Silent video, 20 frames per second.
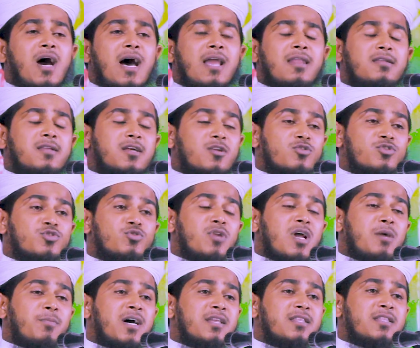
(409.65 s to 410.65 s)
আল্লাহ রসুল
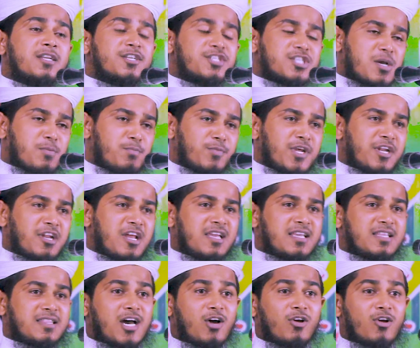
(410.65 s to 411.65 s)
আমাদের সামনে নাই
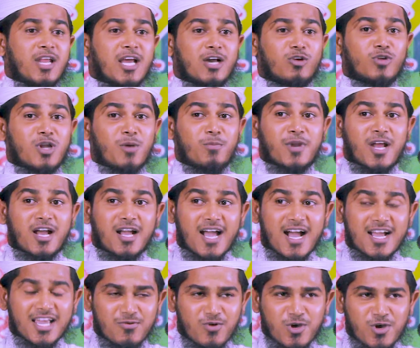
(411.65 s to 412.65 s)
তাহলে এখন আমরা
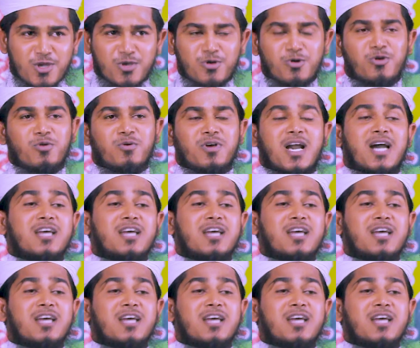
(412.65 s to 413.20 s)
কাকে ভয় করো